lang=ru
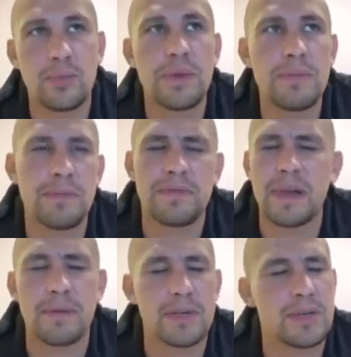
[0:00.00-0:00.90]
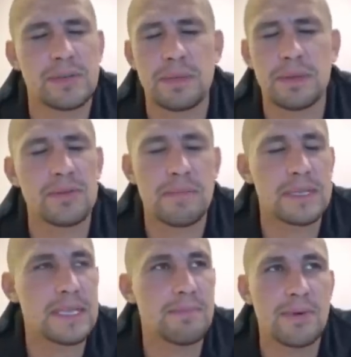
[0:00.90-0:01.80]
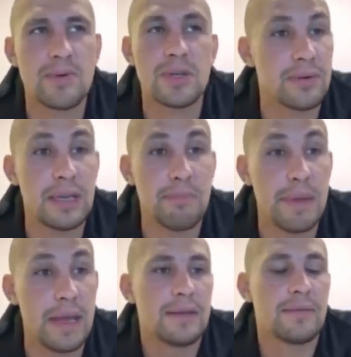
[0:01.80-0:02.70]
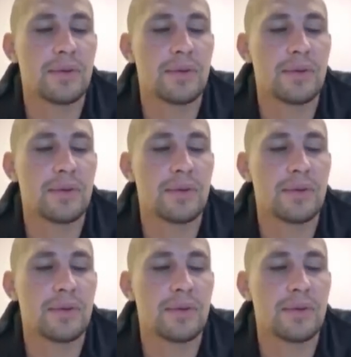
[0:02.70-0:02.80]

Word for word: купи мне пивка, пожалуйста, потому что мозги просто кипят.